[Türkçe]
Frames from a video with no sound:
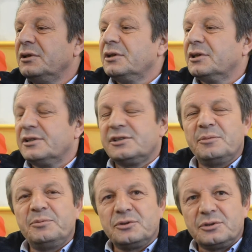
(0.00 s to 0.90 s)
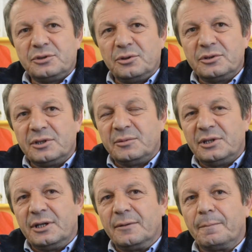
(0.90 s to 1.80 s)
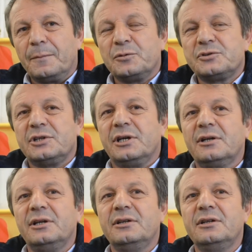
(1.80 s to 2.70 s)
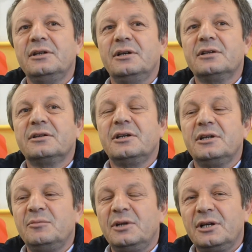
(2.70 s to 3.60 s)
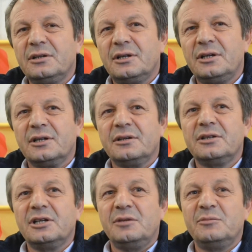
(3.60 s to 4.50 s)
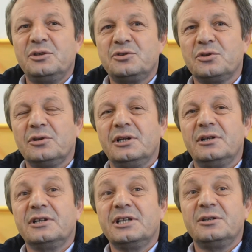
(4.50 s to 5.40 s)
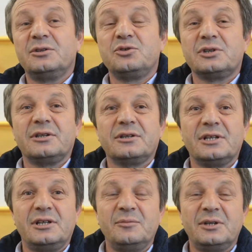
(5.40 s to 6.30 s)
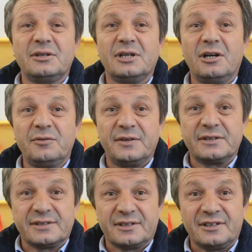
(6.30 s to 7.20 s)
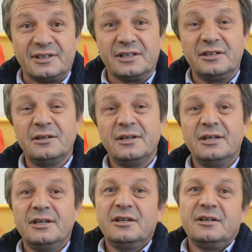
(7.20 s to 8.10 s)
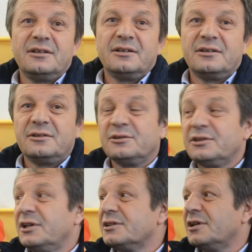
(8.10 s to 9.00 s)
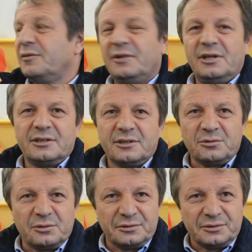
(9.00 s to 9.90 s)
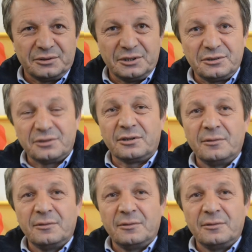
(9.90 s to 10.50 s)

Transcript: kes yapış yöntemiyle dosyaya eklendiğini hatta imla hatalarının, kelime düşüklerinin, ke, kelime harf eksikliklerin e, diğer sayfalarda dolduğunu gördük.